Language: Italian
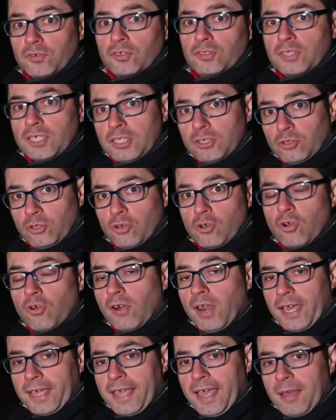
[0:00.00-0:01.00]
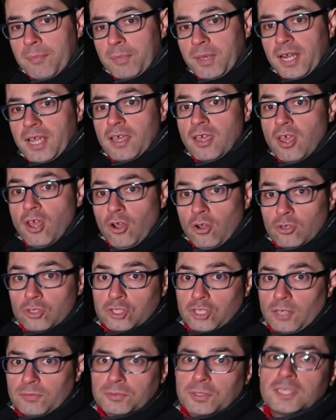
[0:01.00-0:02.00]
fornito con la camera o
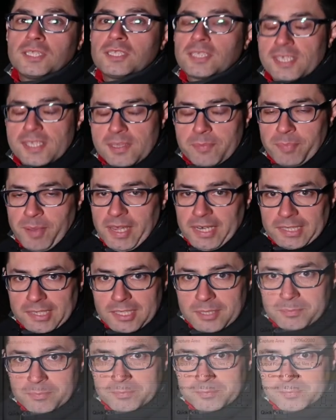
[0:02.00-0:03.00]
software di terze parti.